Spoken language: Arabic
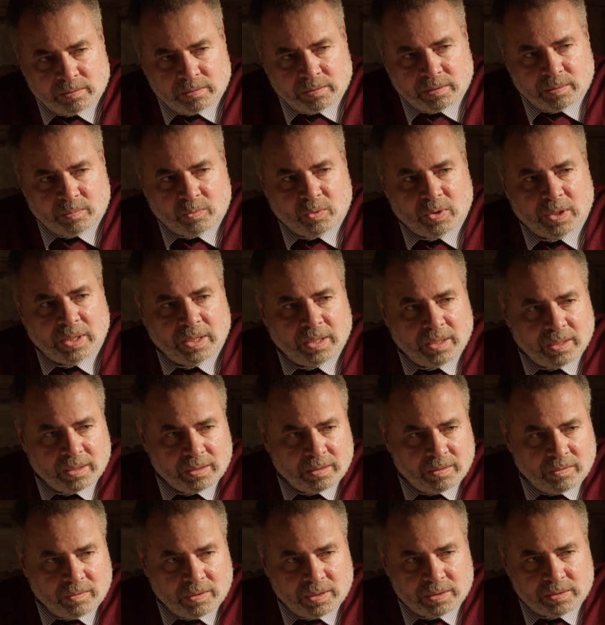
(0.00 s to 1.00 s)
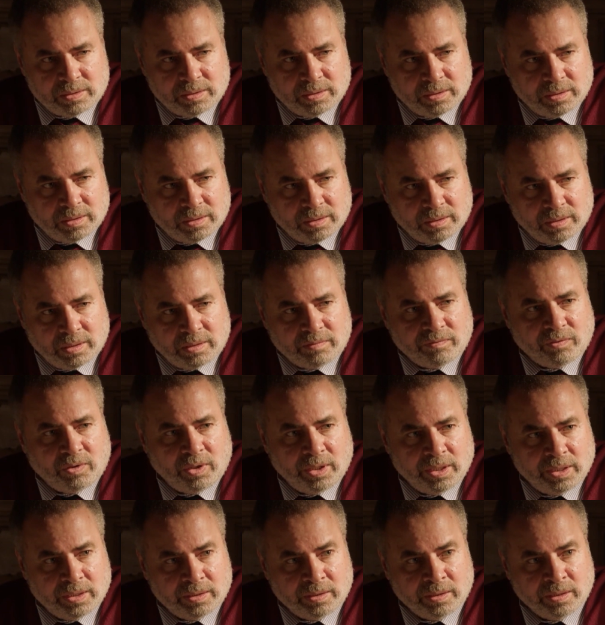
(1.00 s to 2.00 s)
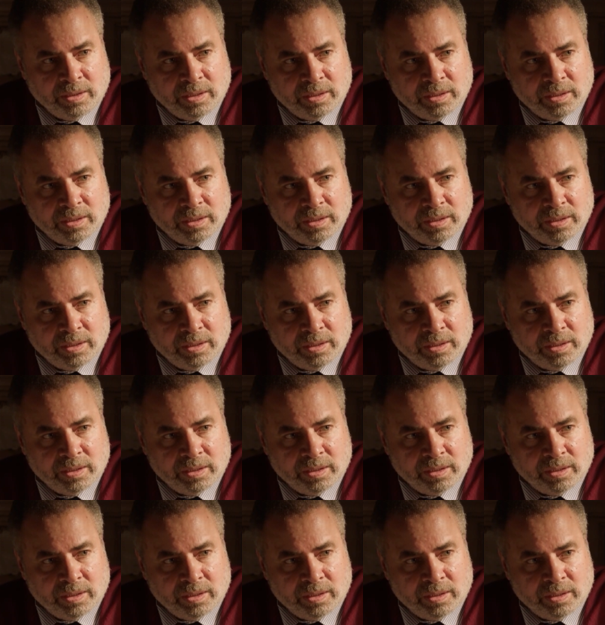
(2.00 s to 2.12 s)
طب واهلك دلوقتي عرفوا حقيقه